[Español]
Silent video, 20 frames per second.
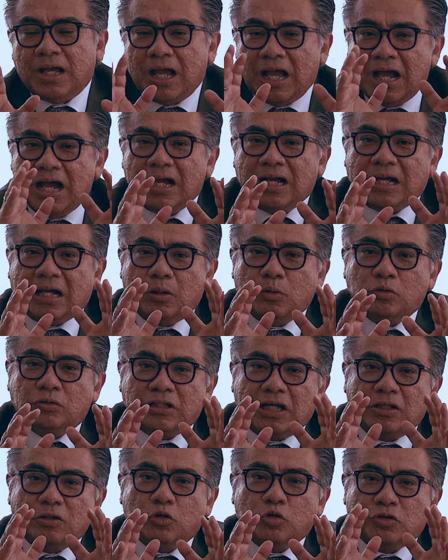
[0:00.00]
han
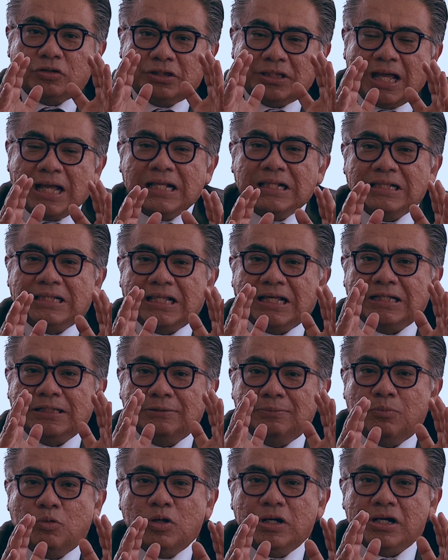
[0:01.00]
causado tantas
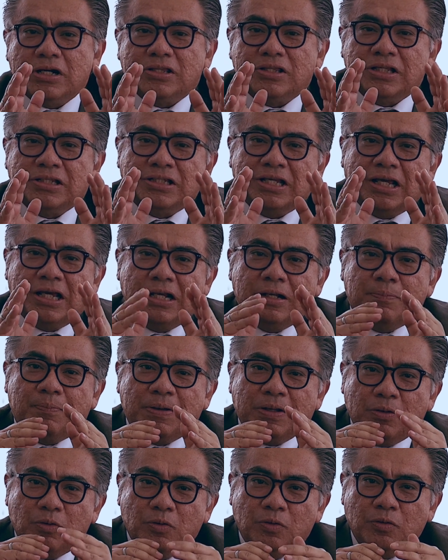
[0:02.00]
muertes en el
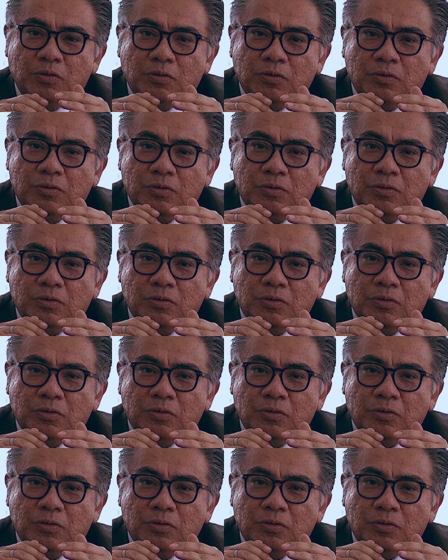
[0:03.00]
Perú